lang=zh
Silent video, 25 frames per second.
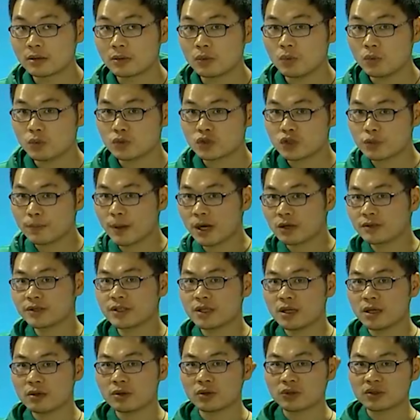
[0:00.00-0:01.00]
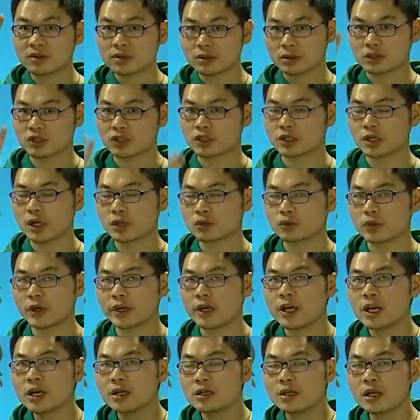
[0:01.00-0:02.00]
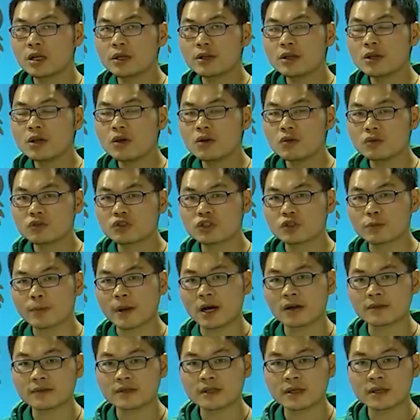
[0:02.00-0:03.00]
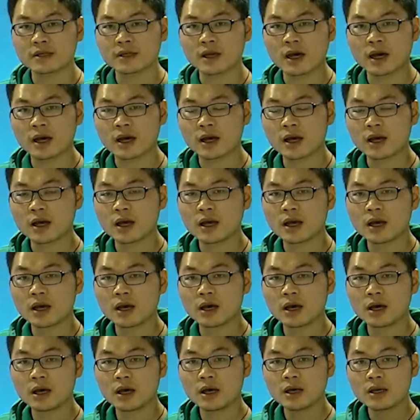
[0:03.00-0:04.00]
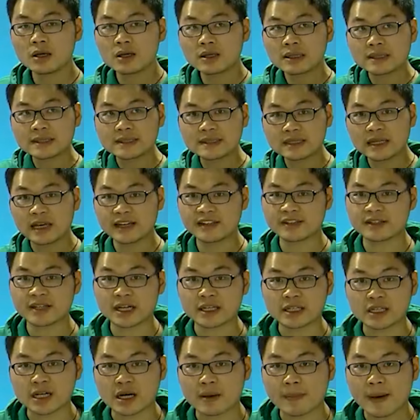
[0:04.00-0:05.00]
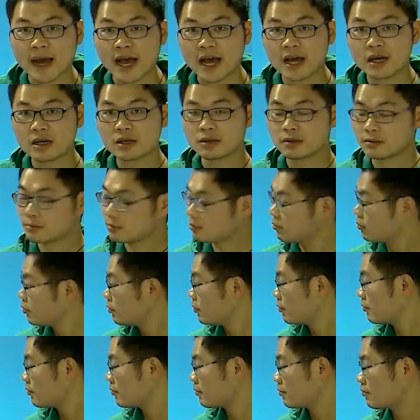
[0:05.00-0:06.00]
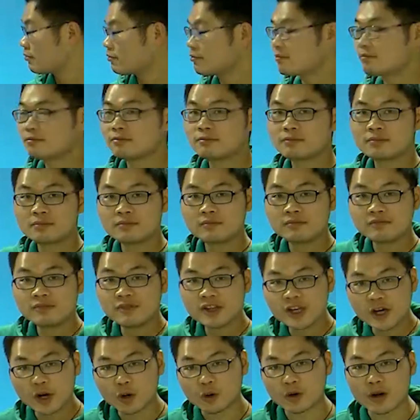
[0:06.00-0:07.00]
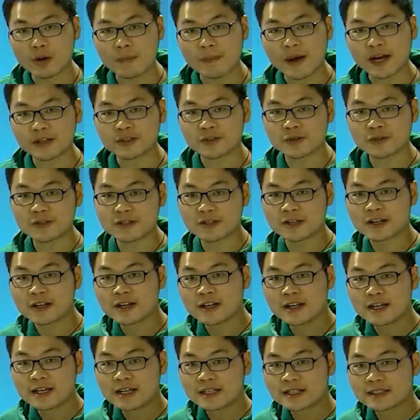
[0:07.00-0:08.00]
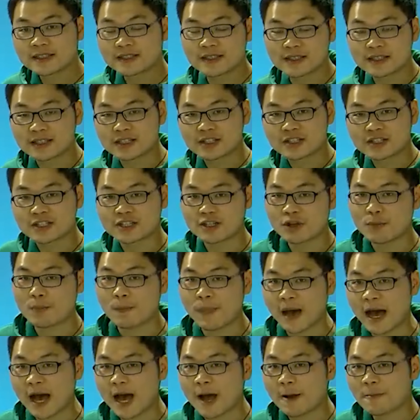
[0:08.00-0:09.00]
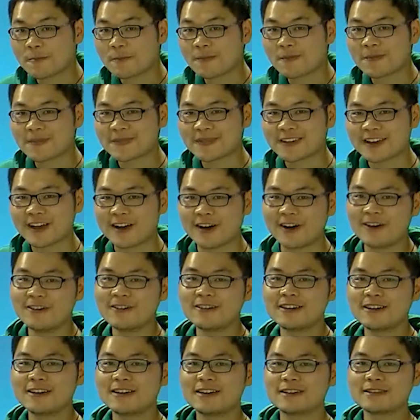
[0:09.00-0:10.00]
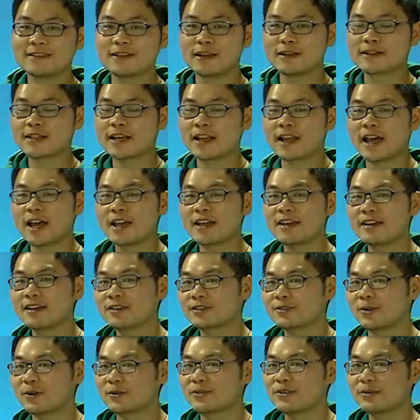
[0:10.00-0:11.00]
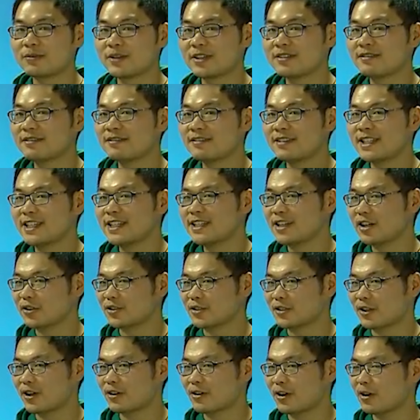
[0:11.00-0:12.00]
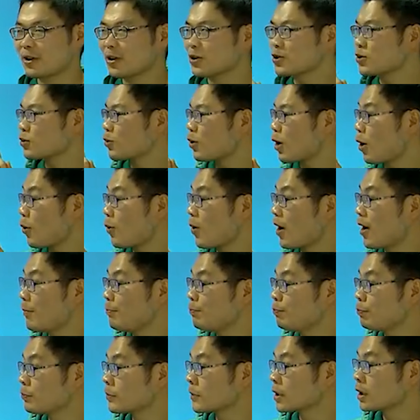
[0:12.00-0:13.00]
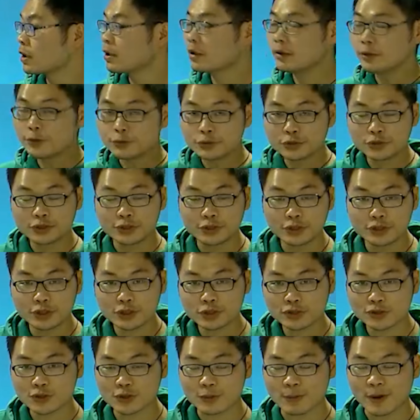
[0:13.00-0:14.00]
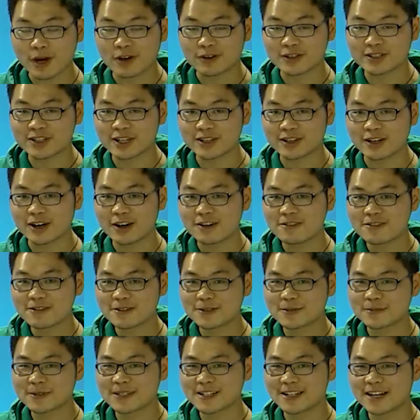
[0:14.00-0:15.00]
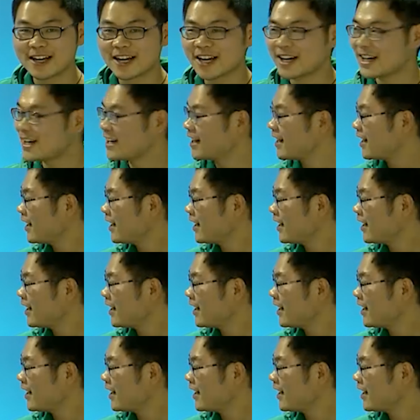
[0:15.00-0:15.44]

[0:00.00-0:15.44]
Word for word: 五只螃蟹有四十条腿，那六只螃蟹呢？再加一个八，六个八就是四十八。好，接下来。同学们应该知道杨老师会问七只螃蟹呢，是不是？哎，